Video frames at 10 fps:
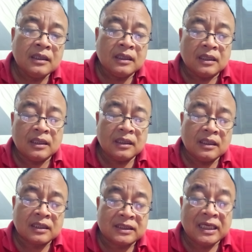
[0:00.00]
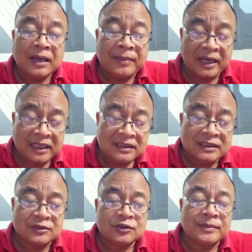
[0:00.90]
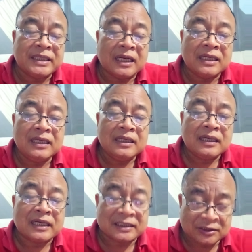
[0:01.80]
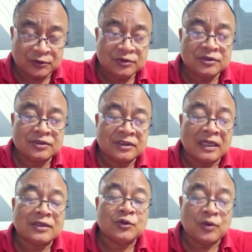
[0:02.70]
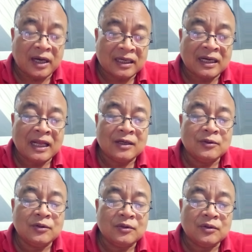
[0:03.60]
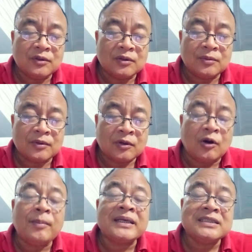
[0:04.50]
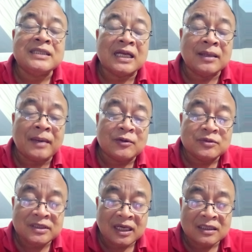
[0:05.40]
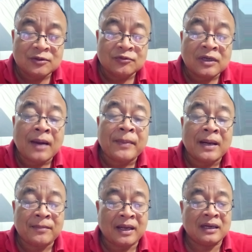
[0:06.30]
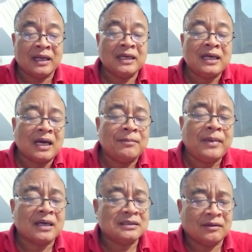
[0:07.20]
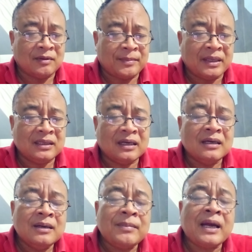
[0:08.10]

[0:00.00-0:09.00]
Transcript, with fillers: Eh, ketika bangkit Yesus menjadi Kristus dan Tuhan. Lalu kok masih jadi manusia itu kapan, Pak? Nah, ini gampang jawabannya.